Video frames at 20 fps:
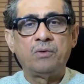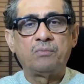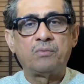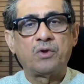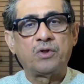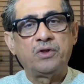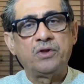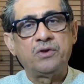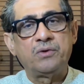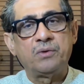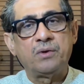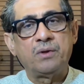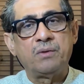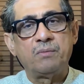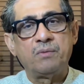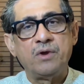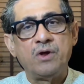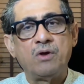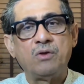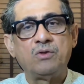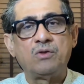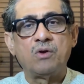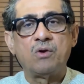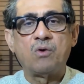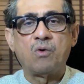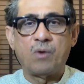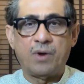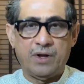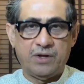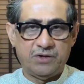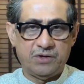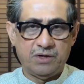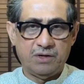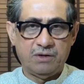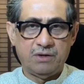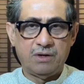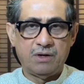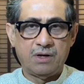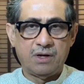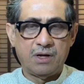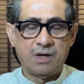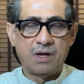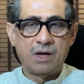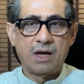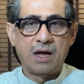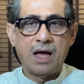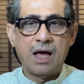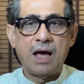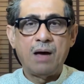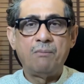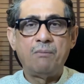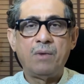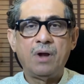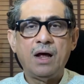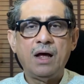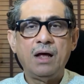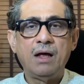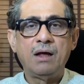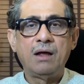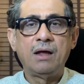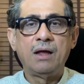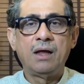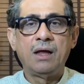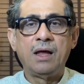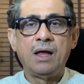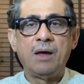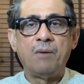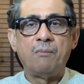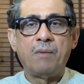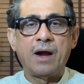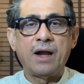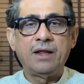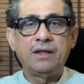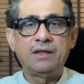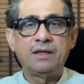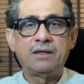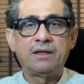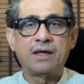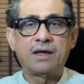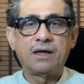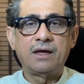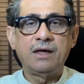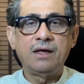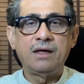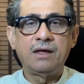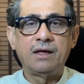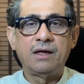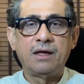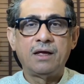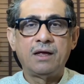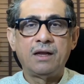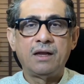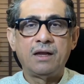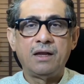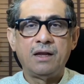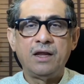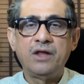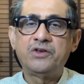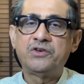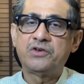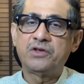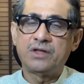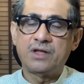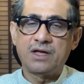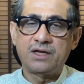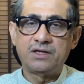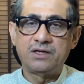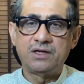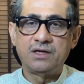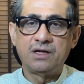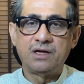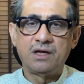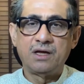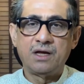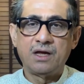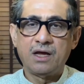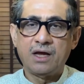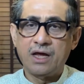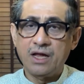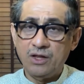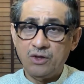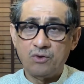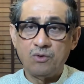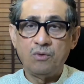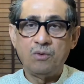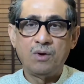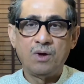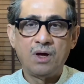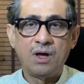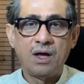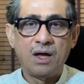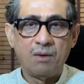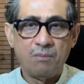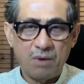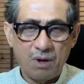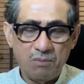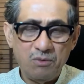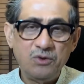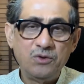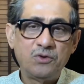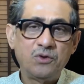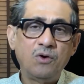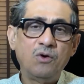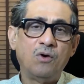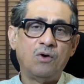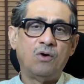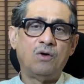প্রতিশোধ নিয়ন্ত্রণ করেছে আমরা বাড়িতে থেকে নিশ্চিত আছি কিন্তু ভাবুন তো